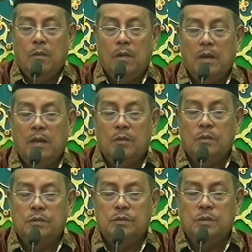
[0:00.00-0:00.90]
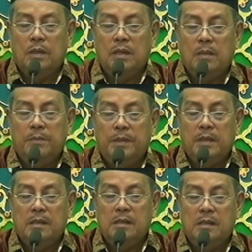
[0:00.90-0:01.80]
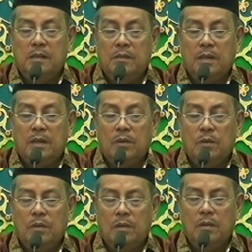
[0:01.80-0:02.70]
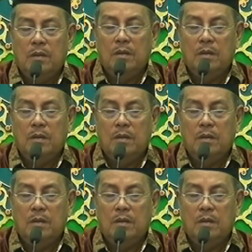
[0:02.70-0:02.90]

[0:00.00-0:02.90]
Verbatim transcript: Waya huzuha biatihi waya kul